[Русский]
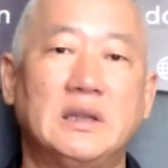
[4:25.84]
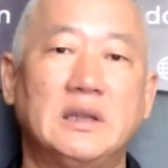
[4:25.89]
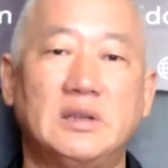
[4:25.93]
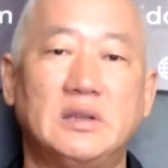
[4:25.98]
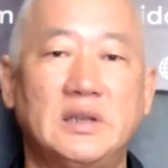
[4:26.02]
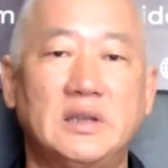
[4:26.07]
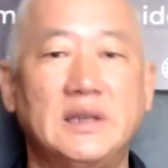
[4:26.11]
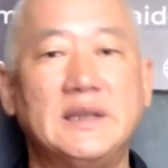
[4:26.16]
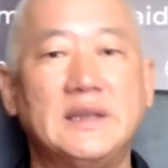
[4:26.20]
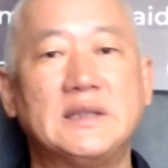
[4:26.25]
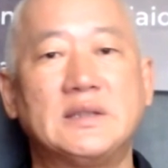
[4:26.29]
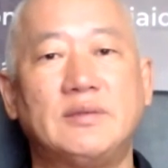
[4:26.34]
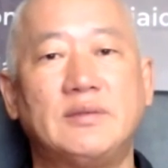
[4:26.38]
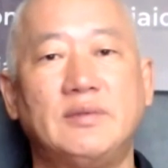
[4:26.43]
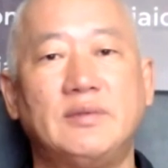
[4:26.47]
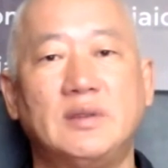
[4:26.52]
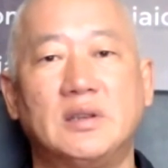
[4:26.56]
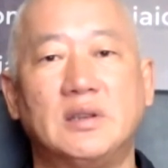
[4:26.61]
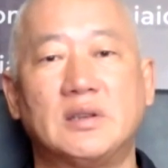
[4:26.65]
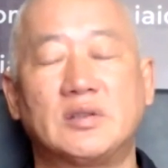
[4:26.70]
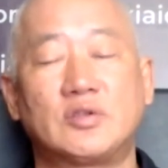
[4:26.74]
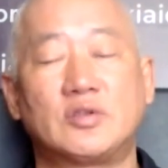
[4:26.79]

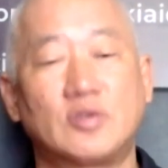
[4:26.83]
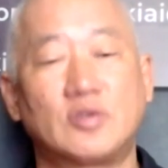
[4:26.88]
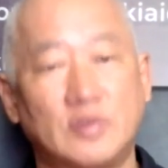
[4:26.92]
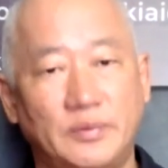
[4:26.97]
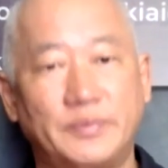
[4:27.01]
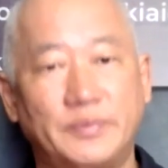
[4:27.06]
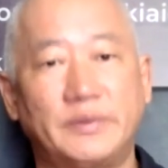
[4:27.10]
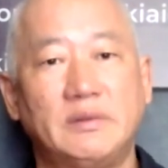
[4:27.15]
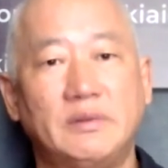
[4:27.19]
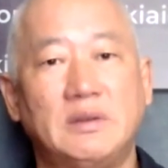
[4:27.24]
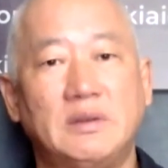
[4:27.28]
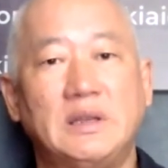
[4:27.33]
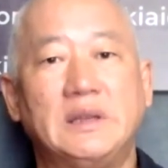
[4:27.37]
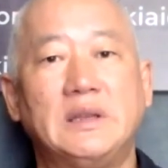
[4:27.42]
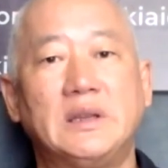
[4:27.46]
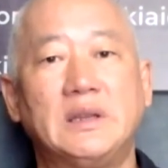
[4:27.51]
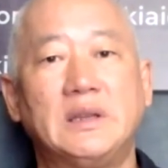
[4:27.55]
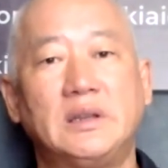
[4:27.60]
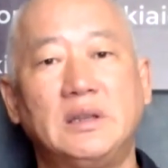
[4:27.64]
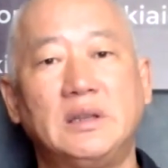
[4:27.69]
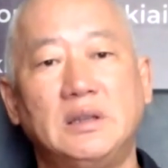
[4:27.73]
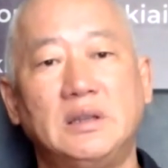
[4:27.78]
действие собственной
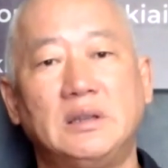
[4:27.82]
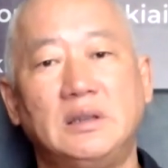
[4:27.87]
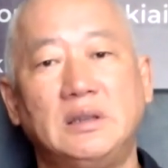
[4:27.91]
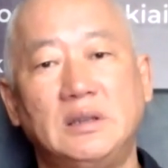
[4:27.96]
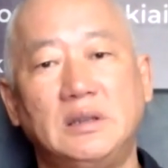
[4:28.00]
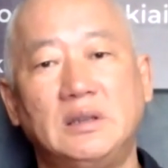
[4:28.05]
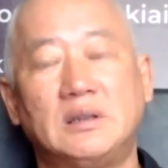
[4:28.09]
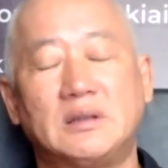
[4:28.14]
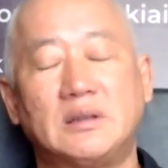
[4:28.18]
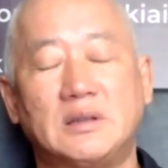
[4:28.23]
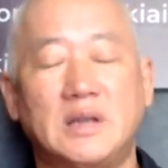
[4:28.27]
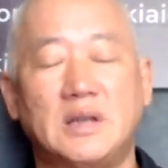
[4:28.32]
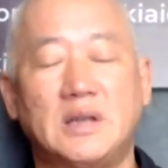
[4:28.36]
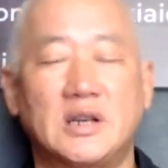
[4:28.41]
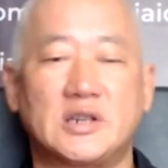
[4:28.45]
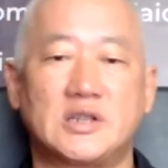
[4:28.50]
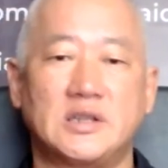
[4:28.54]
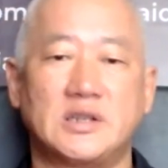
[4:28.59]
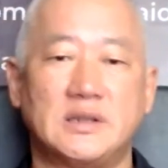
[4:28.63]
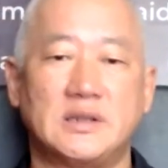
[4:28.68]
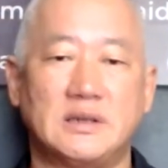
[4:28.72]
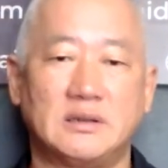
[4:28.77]
энергии и
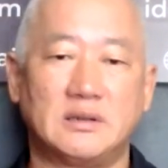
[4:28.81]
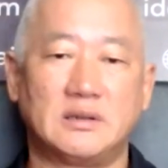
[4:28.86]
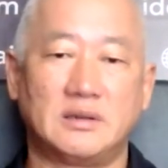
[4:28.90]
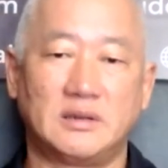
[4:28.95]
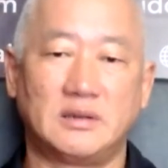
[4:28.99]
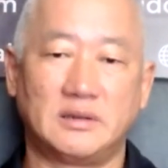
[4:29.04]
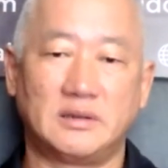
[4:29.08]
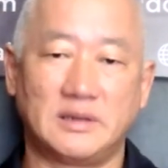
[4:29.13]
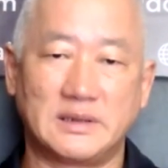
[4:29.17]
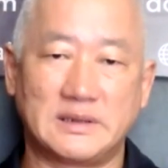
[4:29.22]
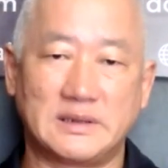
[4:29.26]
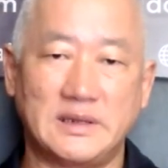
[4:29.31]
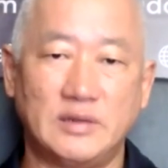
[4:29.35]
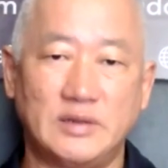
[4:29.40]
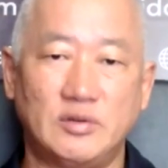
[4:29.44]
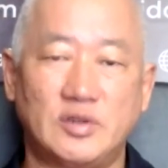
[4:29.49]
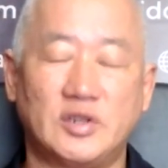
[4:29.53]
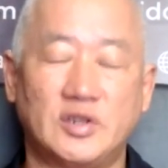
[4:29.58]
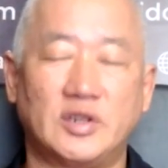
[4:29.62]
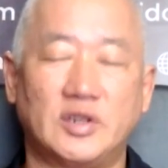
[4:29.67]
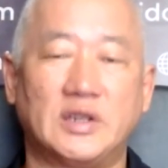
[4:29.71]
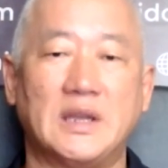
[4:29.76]
также э, на
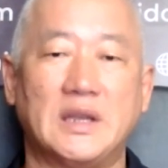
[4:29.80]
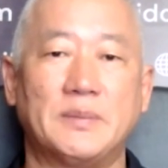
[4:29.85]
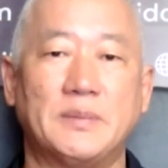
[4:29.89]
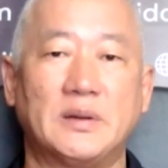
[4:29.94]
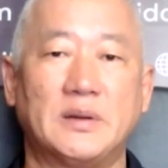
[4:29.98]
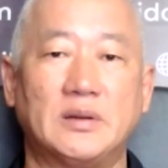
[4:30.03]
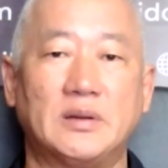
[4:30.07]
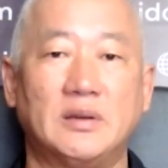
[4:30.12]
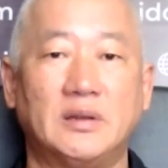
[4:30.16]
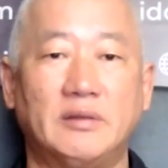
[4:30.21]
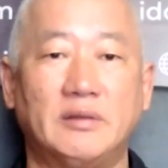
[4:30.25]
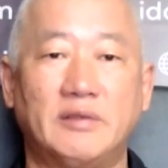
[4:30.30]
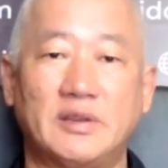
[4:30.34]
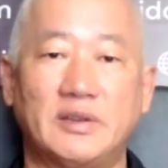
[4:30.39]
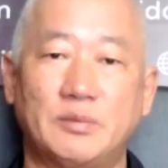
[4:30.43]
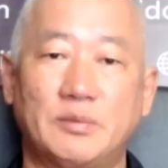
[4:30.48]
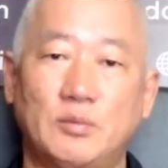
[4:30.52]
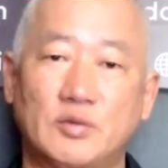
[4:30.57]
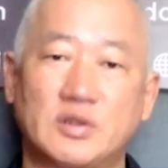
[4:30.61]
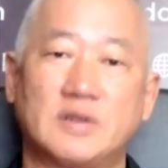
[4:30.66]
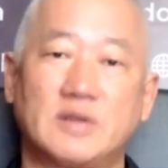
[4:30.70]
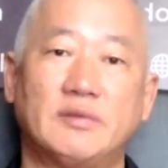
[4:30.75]
следующих этапах
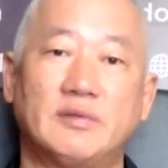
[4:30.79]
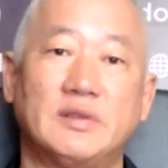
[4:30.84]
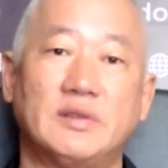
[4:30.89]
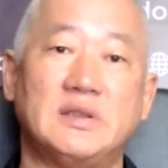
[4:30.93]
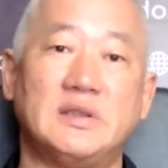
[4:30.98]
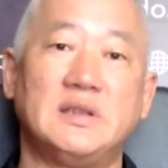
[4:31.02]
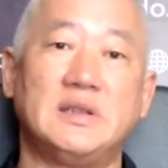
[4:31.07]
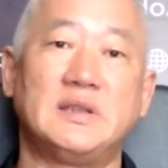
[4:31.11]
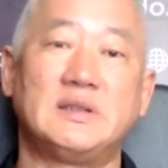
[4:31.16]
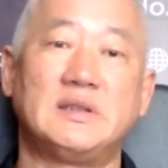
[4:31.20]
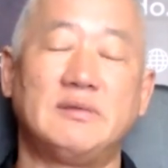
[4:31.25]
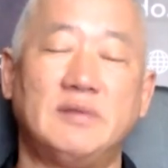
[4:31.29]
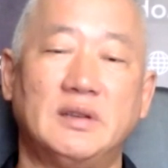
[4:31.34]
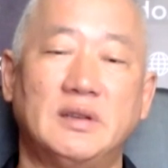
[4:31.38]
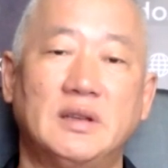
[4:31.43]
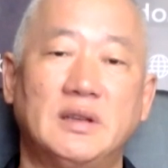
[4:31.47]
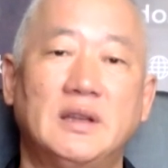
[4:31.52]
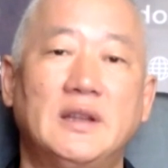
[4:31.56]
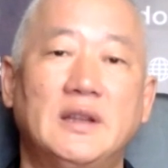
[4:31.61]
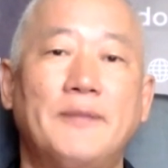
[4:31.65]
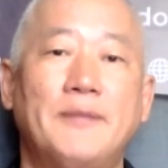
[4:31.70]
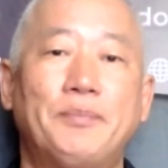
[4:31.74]
возможно
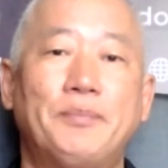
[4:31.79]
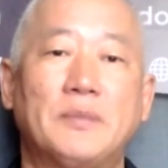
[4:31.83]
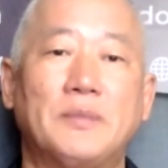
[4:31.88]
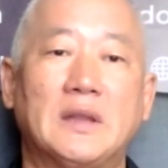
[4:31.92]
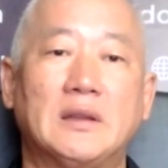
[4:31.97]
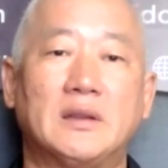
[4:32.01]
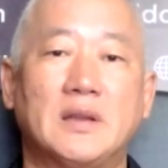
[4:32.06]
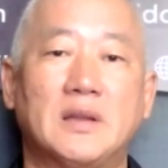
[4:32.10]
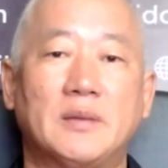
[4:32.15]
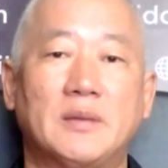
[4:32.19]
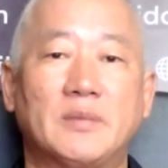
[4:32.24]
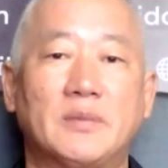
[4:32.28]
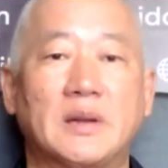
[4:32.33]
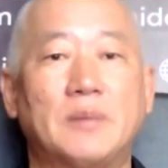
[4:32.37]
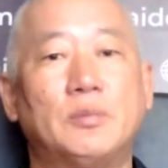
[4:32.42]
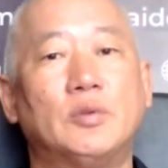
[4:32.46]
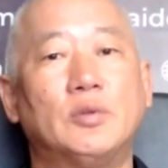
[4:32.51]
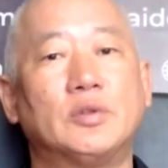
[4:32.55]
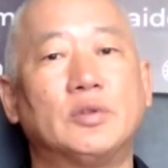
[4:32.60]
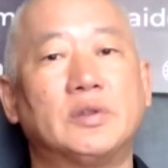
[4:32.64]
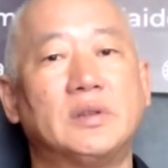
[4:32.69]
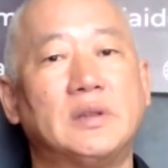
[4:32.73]
воздействие там,
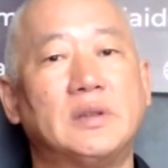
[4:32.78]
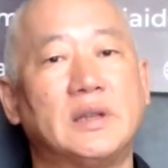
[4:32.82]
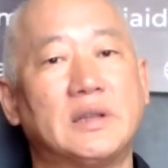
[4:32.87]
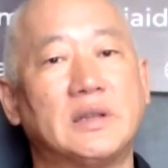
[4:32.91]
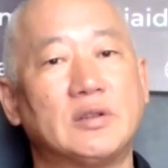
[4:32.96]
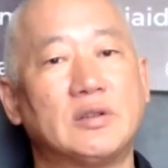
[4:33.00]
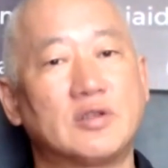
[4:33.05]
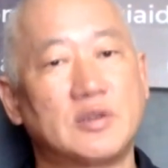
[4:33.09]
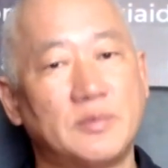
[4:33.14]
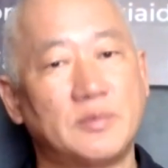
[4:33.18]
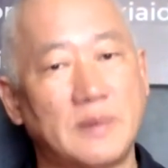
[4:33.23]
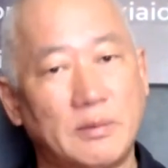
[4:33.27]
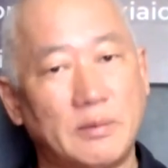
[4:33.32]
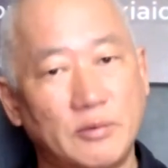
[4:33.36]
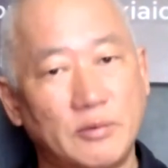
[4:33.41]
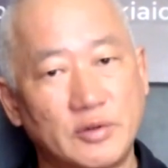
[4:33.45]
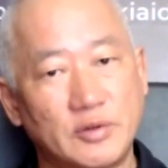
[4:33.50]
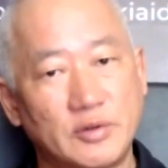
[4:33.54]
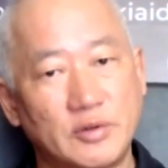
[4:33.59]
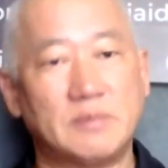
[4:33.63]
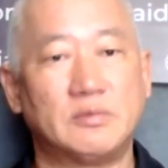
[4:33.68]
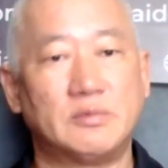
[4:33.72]
работы для того, чтобы
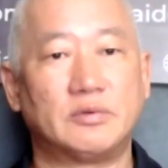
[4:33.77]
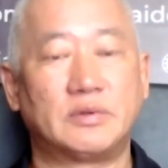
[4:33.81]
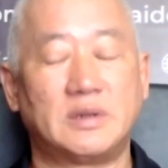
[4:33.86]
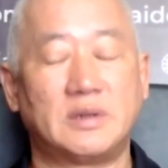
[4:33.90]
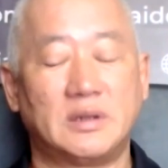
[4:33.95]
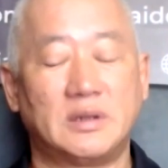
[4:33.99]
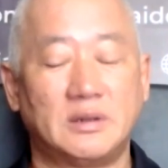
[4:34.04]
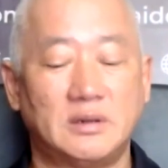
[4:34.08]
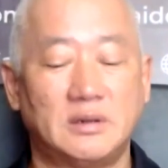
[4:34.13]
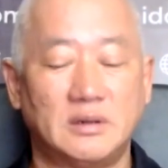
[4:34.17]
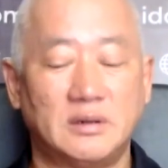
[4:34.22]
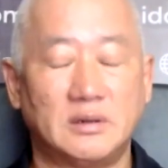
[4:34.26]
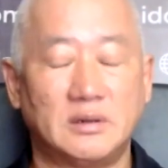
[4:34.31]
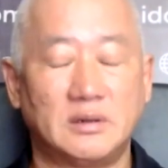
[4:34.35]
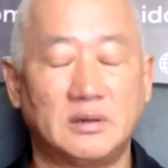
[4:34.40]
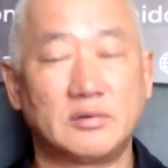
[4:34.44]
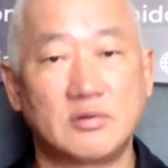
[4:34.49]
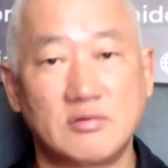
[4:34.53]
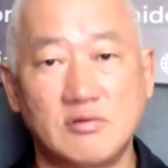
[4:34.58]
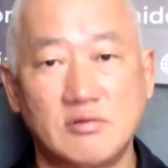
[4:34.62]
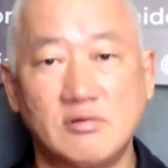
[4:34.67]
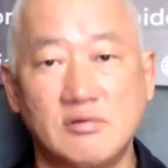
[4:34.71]
помочь кому-то
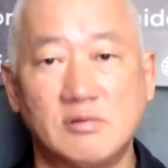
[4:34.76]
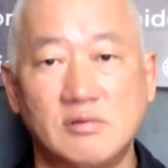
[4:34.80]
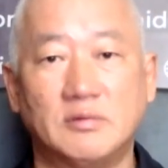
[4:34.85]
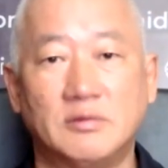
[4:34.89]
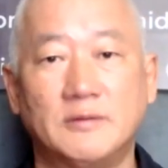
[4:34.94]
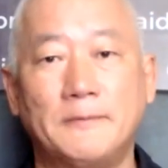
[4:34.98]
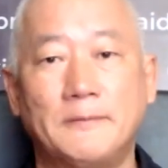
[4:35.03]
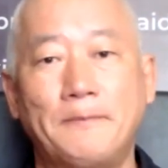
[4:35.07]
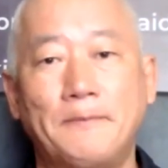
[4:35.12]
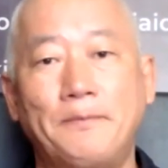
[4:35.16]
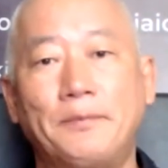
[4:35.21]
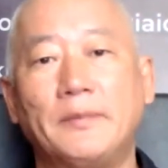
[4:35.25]
э, другому.